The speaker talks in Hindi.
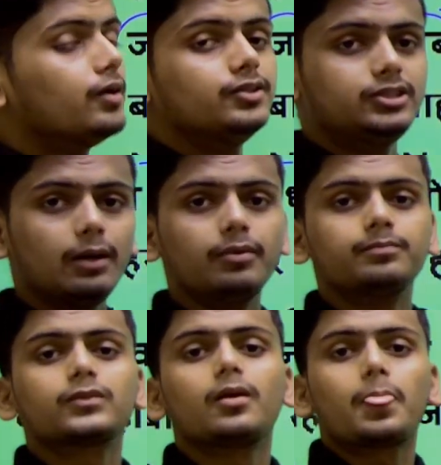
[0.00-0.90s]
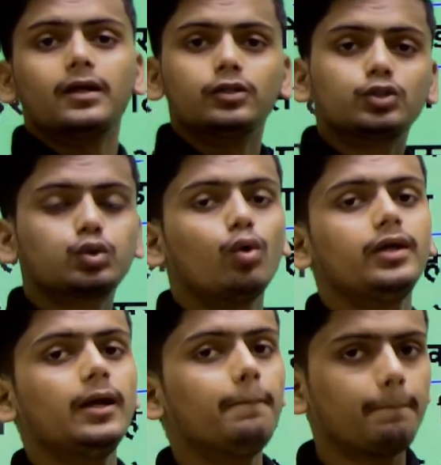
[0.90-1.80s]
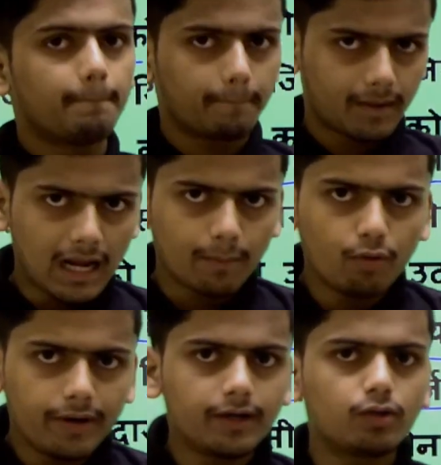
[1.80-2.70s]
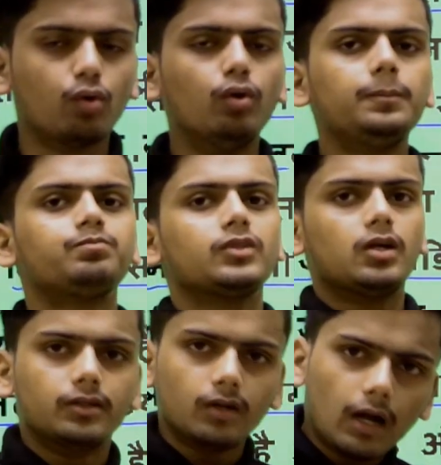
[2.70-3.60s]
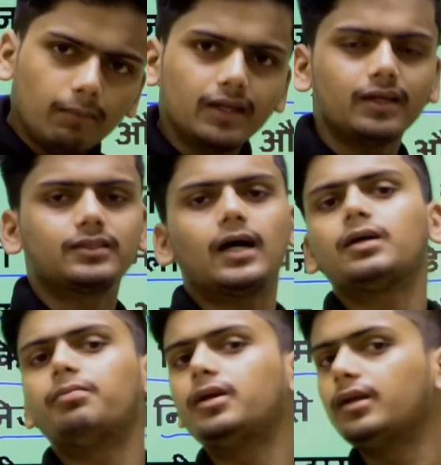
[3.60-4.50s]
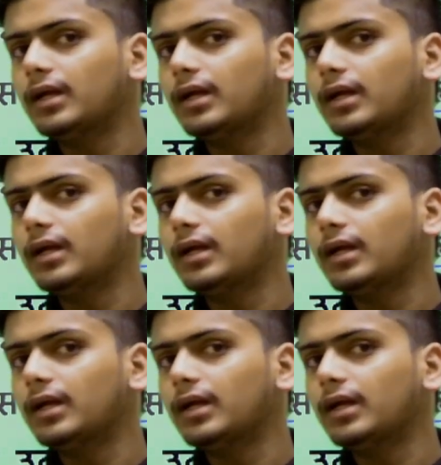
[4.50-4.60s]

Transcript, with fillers: जब सोडियम कार्बोनेट को अम्ल के साथ अभिक्रिया